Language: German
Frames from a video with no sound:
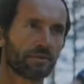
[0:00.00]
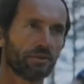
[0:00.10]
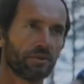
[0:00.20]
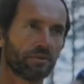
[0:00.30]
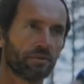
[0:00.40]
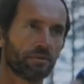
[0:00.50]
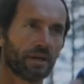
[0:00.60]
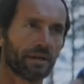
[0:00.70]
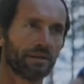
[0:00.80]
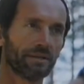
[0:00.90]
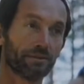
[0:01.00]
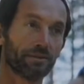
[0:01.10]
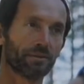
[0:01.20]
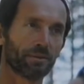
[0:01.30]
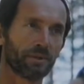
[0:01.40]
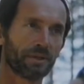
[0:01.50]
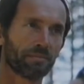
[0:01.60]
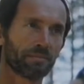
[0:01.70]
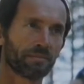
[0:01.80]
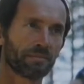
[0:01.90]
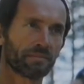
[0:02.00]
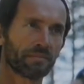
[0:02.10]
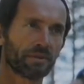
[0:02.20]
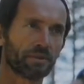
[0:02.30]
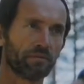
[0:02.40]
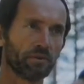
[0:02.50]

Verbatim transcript: Ja, richtig. Es geht um sie und mich. Denn